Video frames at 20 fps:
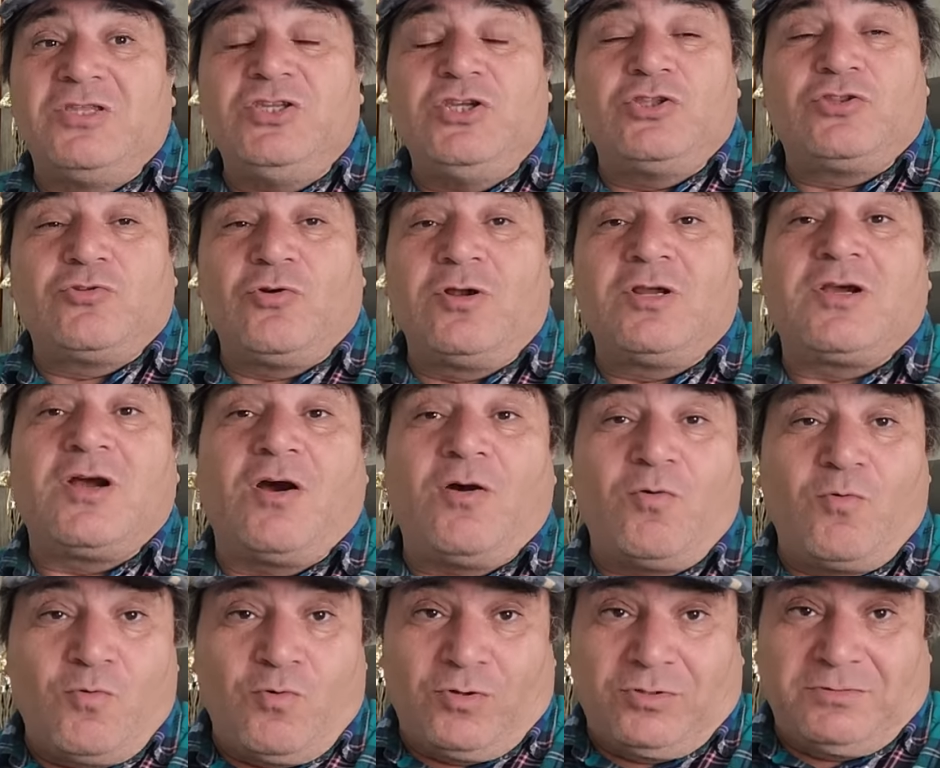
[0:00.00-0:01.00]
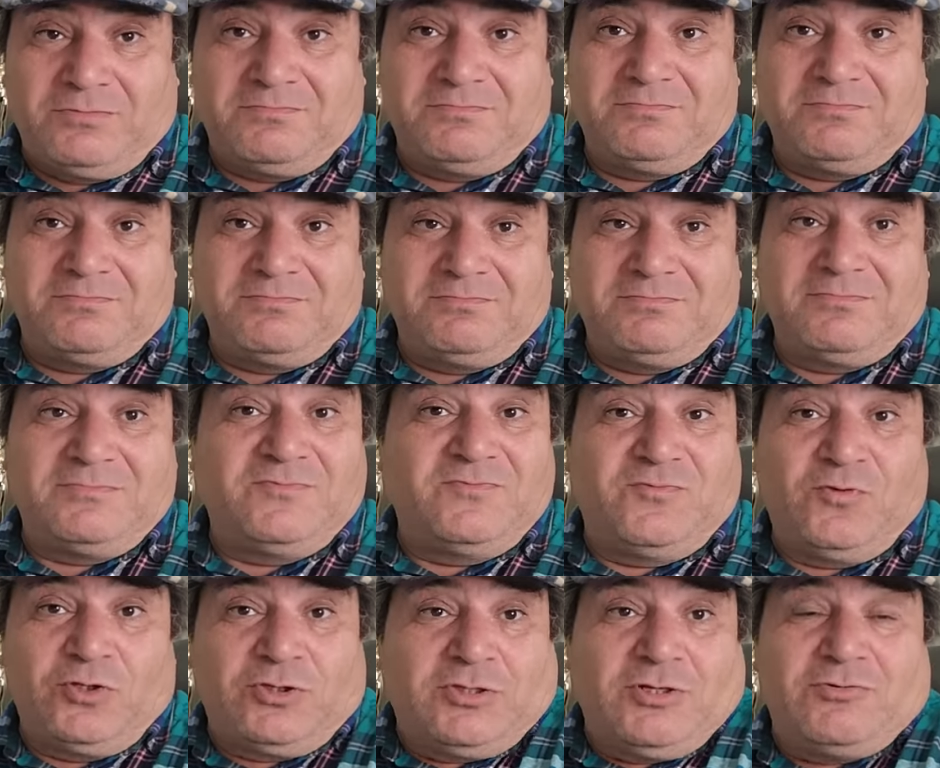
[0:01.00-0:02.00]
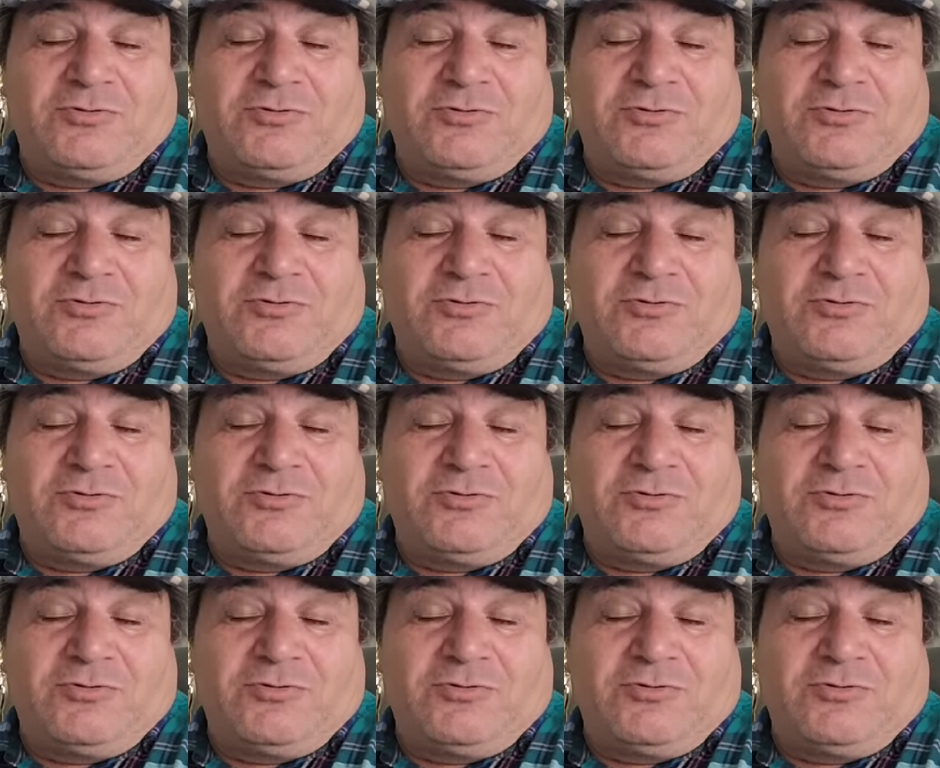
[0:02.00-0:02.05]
не только он. Вот